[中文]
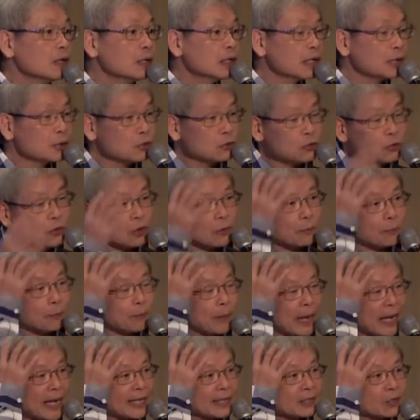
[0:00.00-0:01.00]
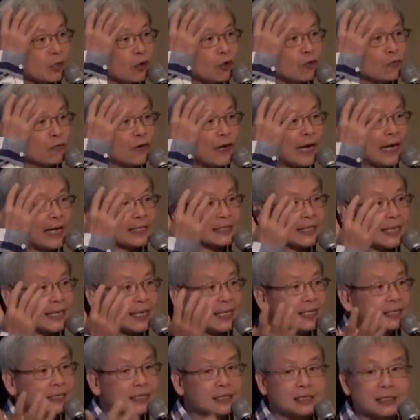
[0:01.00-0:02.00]
那如果白头发
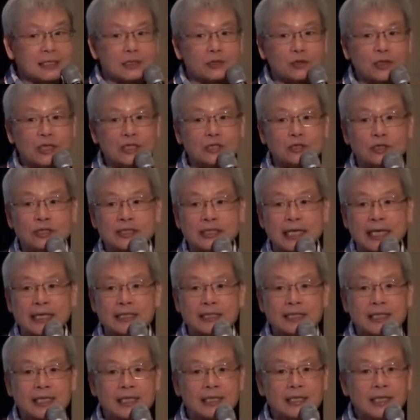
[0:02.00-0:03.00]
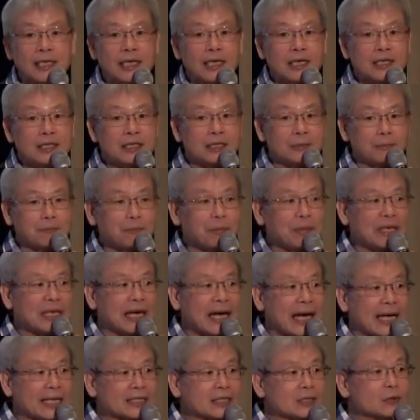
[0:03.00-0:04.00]
在二十几岁就产生，是
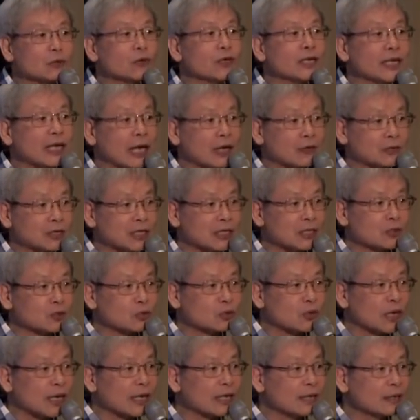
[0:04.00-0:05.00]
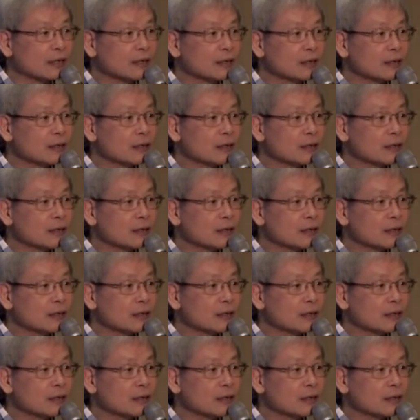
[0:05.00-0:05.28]
病还是未老先衰？